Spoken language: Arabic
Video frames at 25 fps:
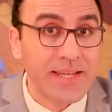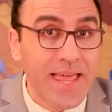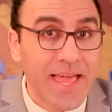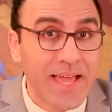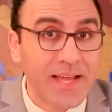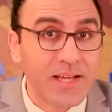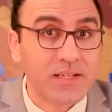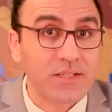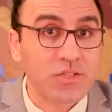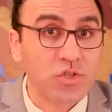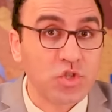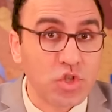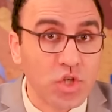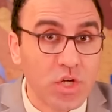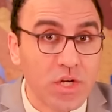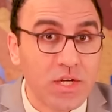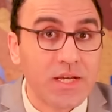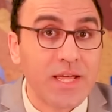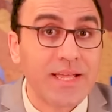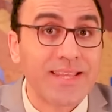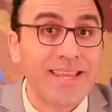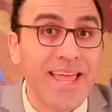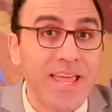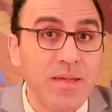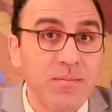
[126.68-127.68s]
هناك
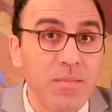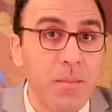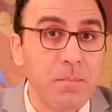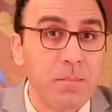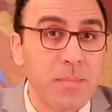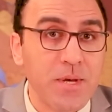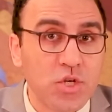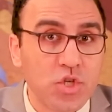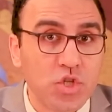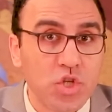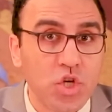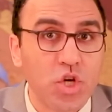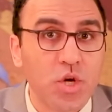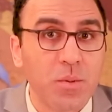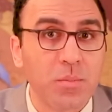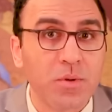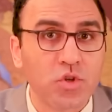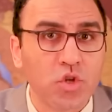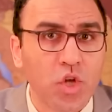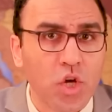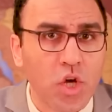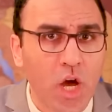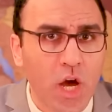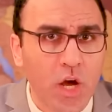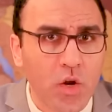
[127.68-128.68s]
شركه دايما بيشتكي من
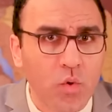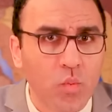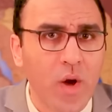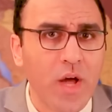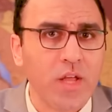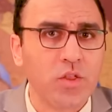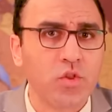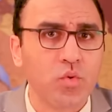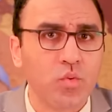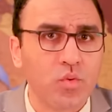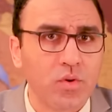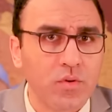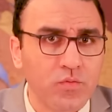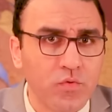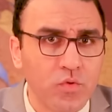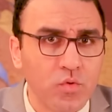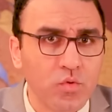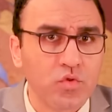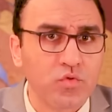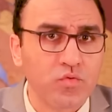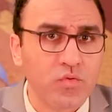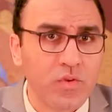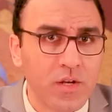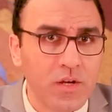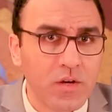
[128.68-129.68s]
ضياع الوقت
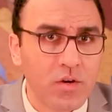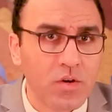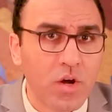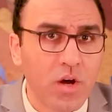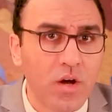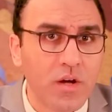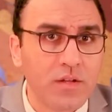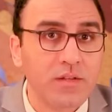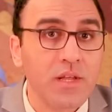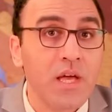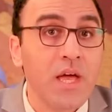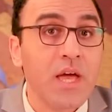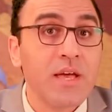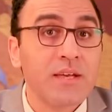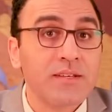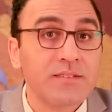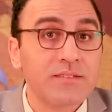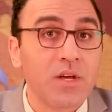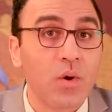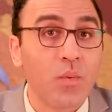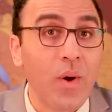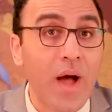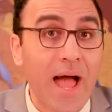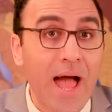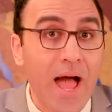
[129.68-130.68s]
والفلوس في الاجراءات
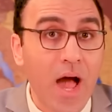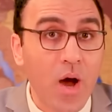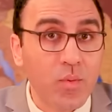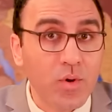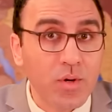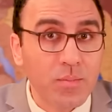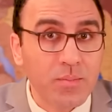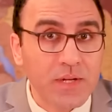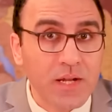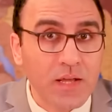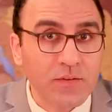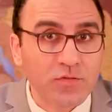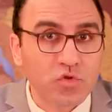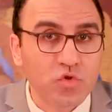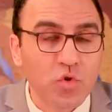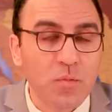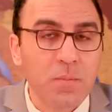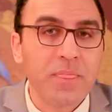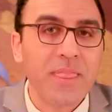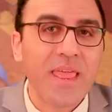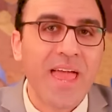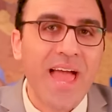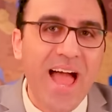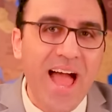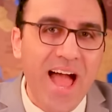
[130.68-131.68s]
سواء حاول بنفسه
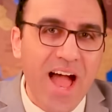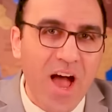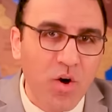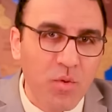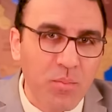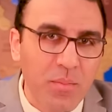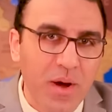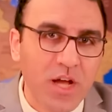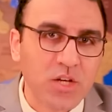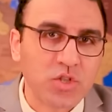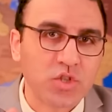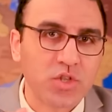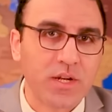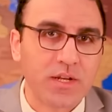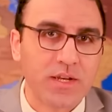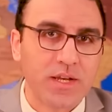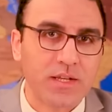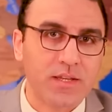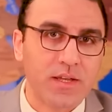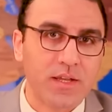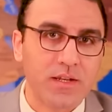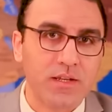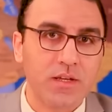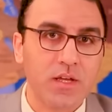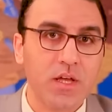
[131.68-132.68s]
او مع شركه
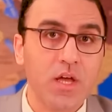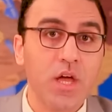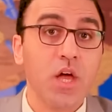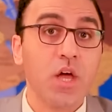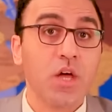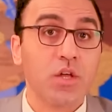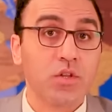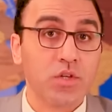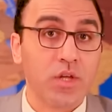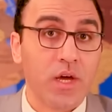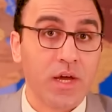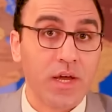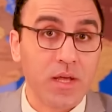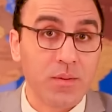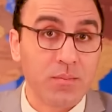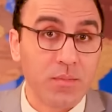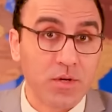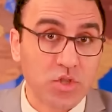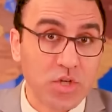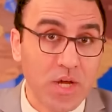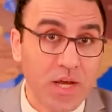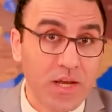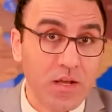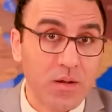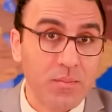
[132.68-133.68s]
تانية ده غير
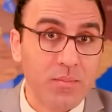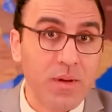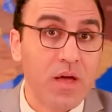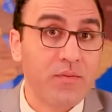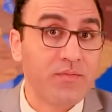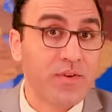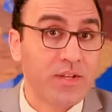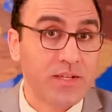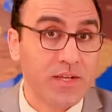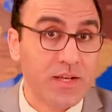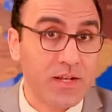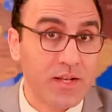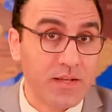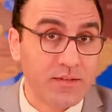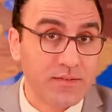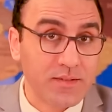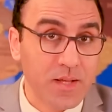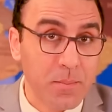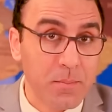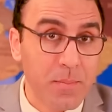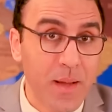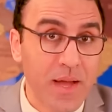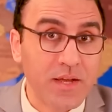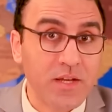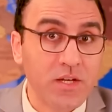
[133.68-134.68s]
مشاكل بقى فتح
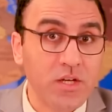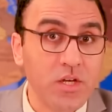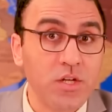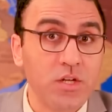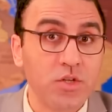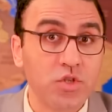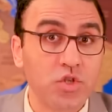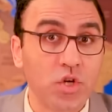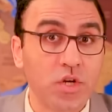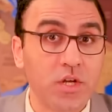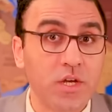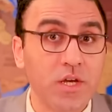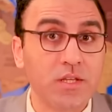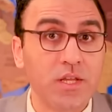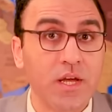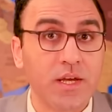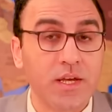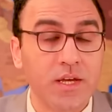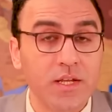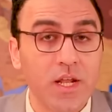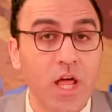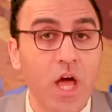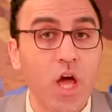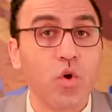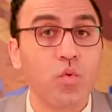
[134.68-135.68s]
حساب بنكي لشركتك
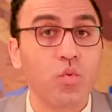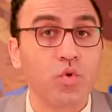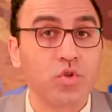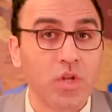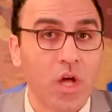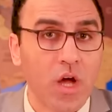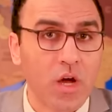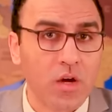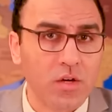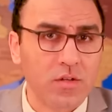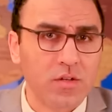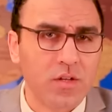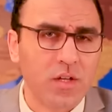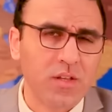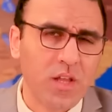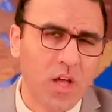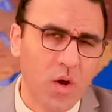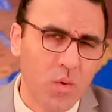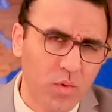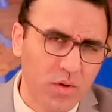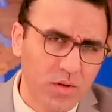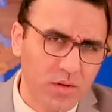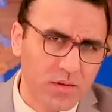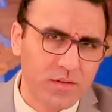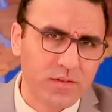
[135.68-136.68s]
هناك وتعاقداتها
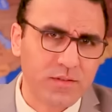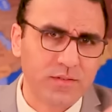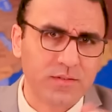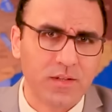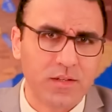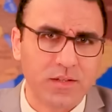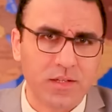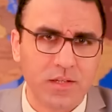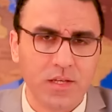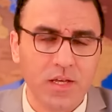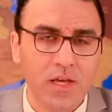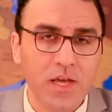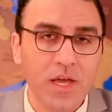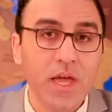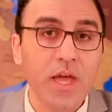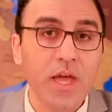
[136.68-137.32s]
والقصه دي